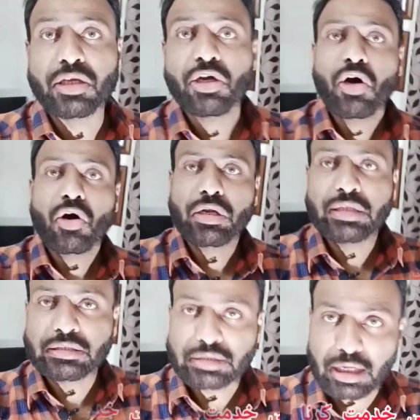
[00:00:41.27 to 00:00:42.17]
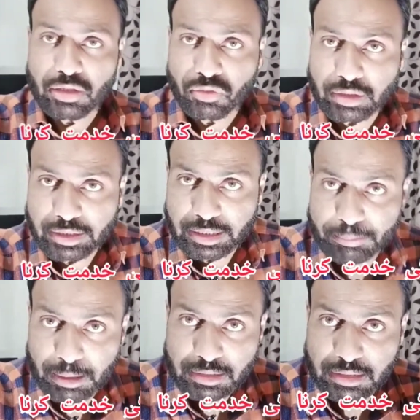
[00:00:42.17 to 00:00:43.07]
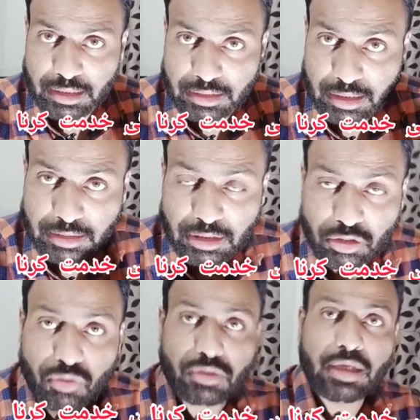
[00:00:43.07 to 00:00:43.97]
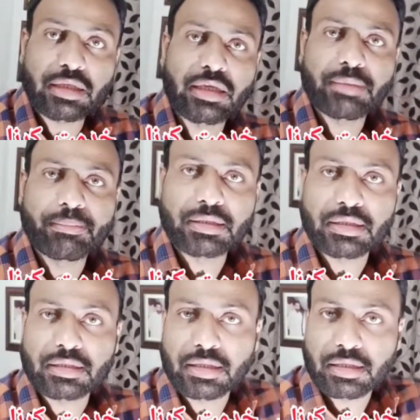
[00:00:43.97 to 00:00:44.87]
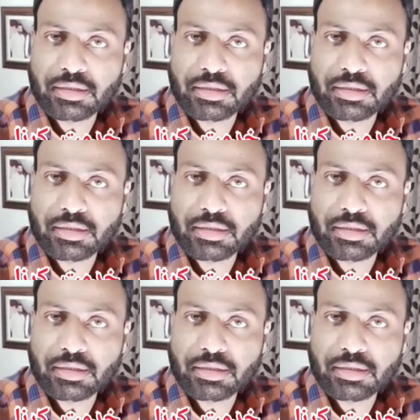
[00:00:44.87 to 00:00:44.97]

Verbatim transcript: और इंसानों की खिदमत करना दरअसल खुदा की खिदमत करना है